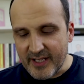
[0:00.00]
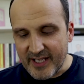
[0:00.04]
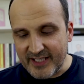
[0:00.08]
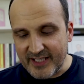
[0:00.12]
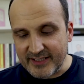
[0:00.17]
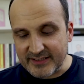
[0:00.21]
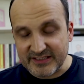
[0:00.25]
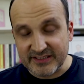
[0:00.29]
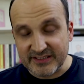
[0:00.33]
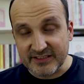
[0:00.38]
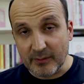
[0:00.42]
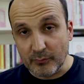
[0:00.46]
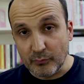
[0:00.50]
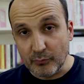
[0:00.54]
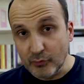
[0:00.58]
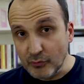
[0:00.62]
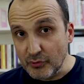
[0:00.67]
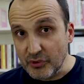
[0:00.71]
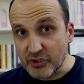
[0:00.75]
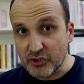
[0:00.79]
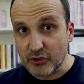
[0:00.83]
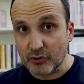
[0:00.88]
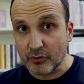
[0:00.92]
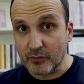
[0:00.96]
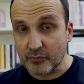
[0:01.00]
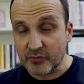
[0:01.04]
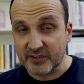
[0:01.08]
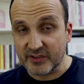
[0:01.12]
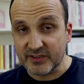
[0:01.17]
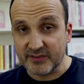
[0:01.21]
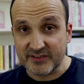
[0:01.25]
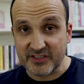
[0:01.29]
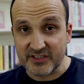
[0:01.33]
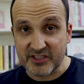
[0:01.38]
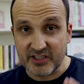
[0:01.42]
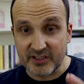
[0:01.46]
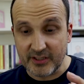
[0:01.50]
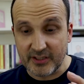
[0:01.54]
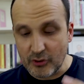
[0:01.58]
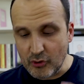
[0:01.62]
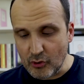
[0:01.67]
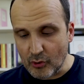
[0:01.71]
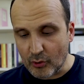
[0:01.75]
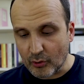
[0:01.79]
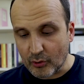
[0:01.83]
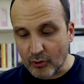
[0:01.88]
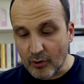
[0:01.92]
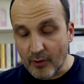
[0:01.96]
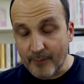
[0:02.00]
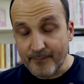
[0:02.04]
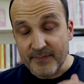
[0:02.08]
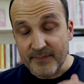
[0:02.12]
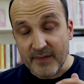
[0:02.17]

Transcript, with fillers: En azından bunun için objektif seçeneği yok.